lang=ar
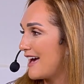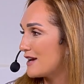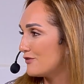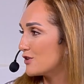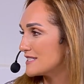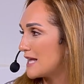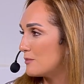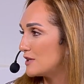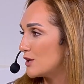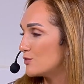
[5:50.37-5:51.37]
هاي الفرص اللي
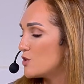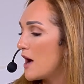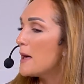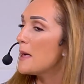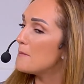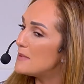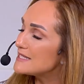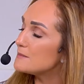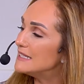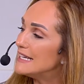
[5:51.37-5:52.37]
عم بتقدموها
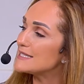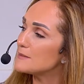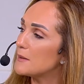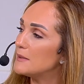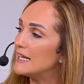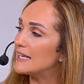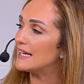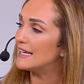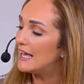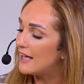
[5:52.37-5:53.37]
بس بدي اسمع منك
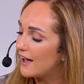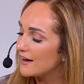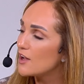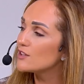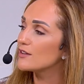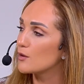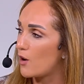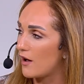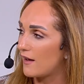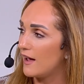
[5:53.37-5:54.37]
يعني على ارض
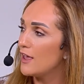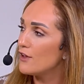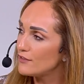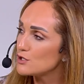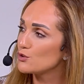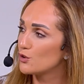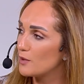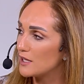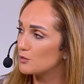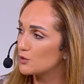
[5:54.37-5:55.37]
الواقع في
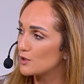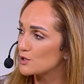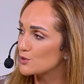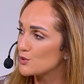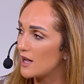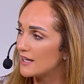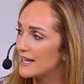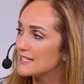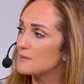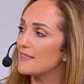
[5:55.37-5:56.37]
صعوبات بتواجهوها
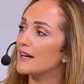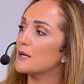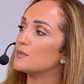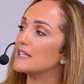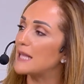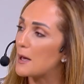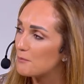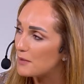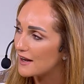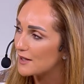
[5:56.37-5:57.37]
الناس مثلا
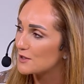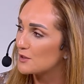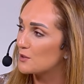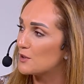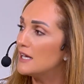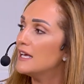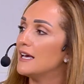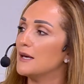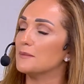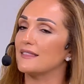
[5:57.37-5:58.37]
بتتقبل هذا النوع آه،